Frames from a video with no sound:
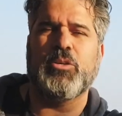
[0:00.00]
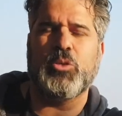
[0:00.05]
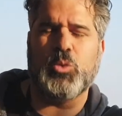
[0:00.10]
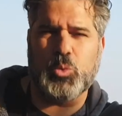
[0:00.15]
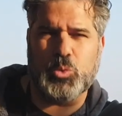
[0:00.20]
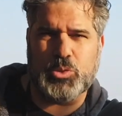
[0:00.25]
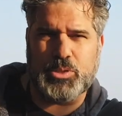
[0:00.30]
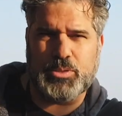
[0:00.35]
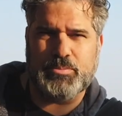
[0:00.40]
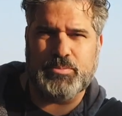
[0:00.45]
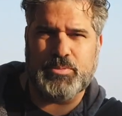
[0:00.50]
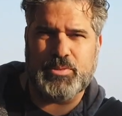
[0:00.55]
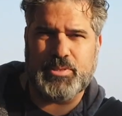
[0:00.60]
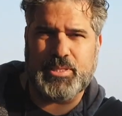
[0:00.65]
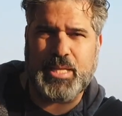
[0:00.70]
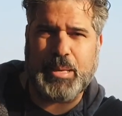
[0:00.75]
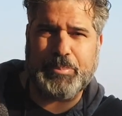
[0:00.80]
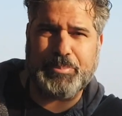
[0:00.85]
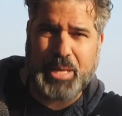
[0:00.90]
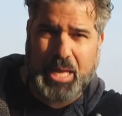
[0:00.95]
Gut,
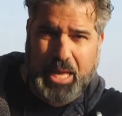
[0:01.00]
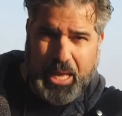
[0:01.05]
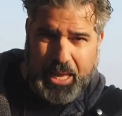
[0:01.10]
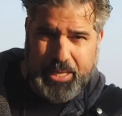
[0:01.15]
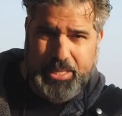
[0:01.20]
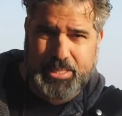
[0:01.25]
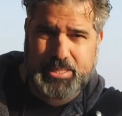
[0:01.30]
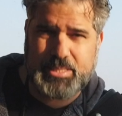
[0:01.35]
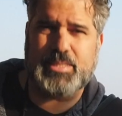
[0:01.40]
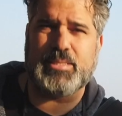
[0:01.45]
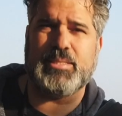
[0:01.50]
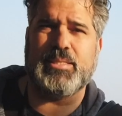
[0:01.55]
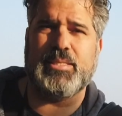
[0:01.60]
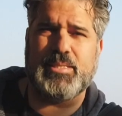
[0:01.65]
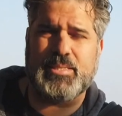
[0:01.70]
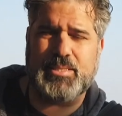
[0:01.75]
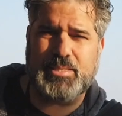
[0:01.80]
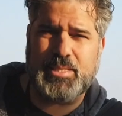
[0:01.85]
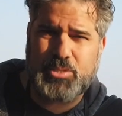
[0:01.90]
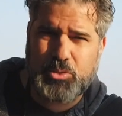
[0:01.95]
der Preis
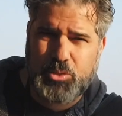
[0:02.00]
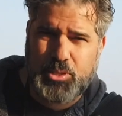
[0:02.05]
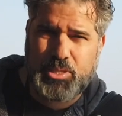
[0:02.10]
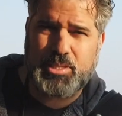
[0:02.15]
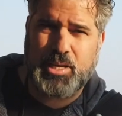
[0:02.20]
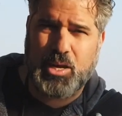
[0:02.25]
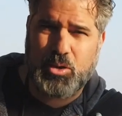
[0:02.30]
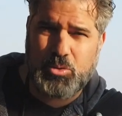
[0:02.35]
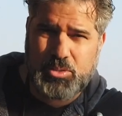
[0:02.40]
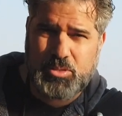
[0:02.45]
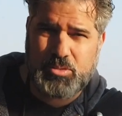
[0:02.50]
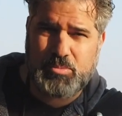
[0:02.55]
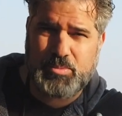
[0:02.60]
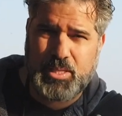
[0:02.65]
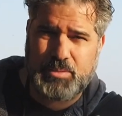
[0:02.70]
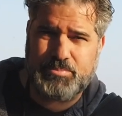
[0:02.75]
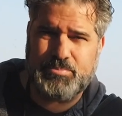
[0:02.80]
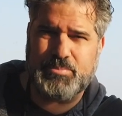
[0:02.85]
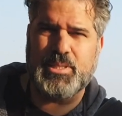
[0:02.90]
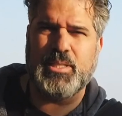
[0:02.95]
ist natürlich eine
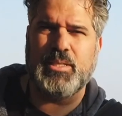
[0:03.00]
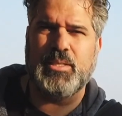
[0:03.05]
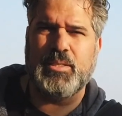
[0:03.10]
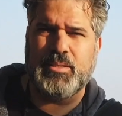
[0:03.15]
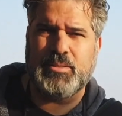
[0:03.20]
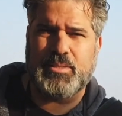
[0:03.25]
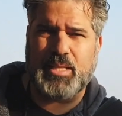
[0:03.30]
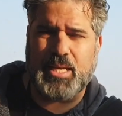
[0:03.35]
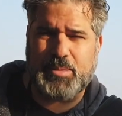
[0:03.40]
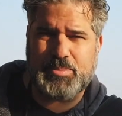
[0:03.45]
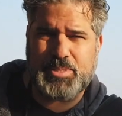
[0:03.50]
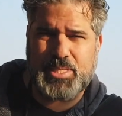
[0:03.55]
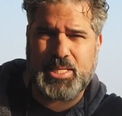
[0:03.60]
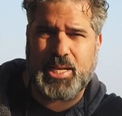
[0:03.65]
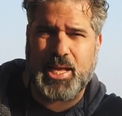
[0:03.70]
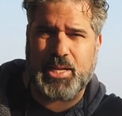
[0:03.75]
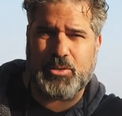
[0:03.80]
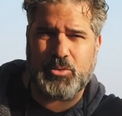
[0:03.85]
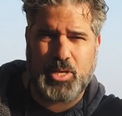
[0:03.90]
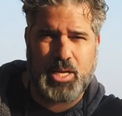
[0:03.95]
Hausnummer. Da gibt es
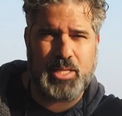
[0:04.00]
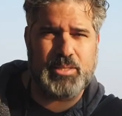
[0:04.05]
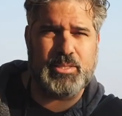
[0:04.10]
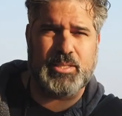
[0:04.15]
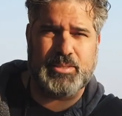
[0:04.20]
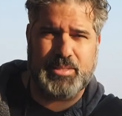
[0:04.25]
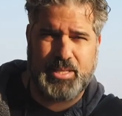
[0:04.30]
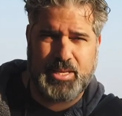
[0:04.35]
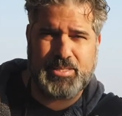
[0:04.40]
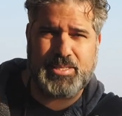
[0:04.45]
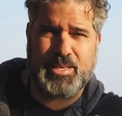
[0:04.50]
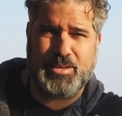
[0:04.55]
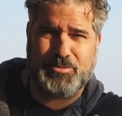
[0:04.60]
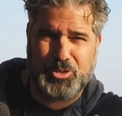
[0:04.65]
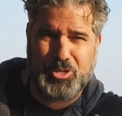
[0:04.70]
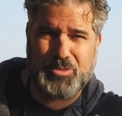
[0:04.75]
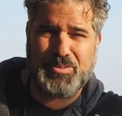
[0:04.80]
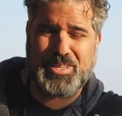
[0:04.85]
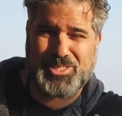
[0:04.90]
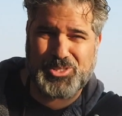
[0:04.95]
den einen oder anderen, der sehr
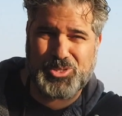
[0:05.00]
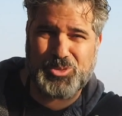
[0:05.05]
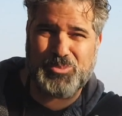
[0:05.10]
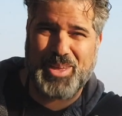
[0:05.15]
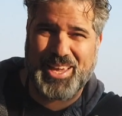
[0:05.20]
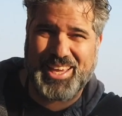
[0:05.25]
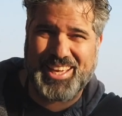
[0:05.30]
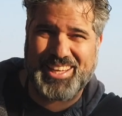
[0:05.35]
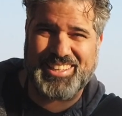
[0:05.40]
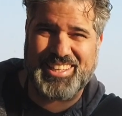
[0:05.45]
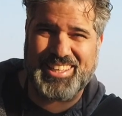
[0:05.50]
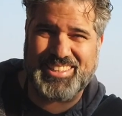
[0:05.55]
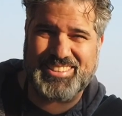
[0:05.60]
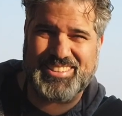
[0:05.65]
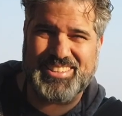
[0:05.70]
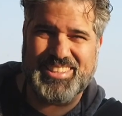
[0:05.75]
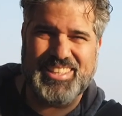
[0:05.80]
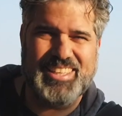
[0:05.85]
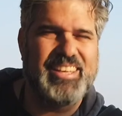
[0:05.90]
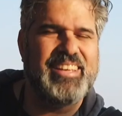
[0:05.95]
wohl was zu meckern
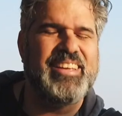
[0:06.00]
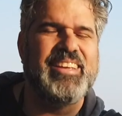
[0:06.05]
hat.